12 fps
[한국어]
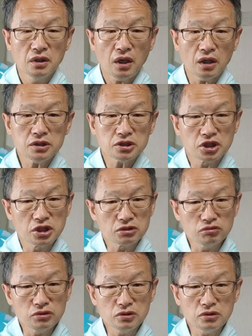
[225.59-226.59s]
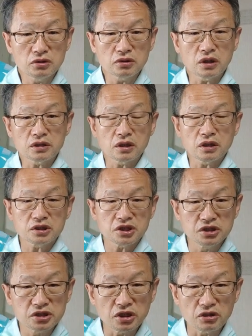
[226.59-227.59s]
아니 지구인들을 갖다가
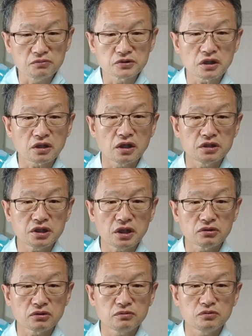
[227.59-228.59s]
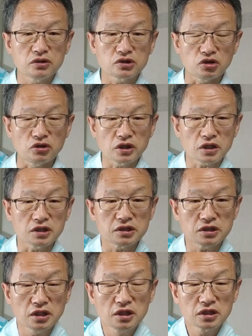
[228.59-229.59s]
신체 검사까지 하고 뭐
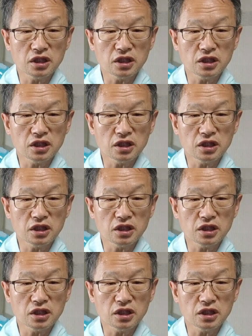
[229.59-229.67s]
정액까지